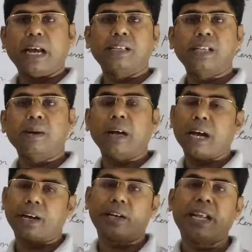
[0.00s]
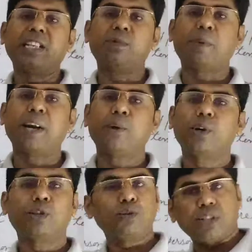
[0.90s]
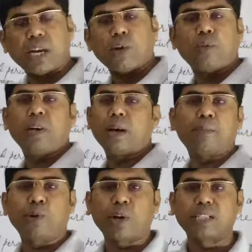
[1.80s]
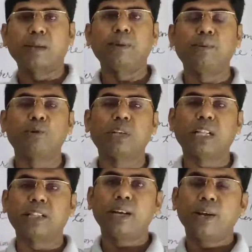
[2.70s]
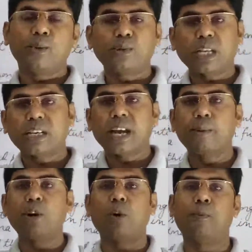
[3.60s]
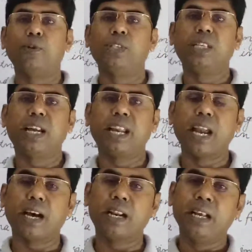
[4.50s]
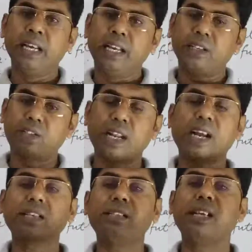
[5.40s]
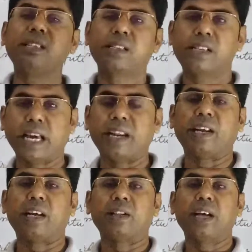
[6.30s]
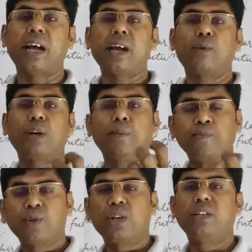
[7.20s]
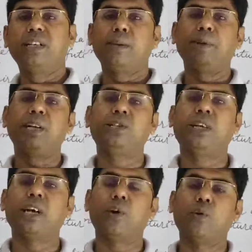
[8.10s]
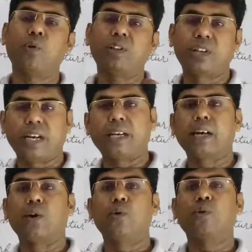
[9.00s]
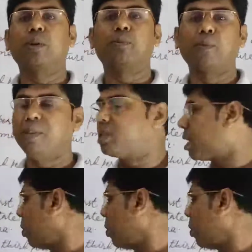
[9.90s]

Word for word: ऐसे अगर टेंस पढ़े होंगे तो शेल और विल का प्रयोग ऐसे भी हम लोग जानते हैं उसका केवल अपोजिट है कि अगर इस तरह का सेंस कैरी करता है कोई डिटर्मिनेशन का हो कोई थ्रेट का हो कोई प्रोमिस का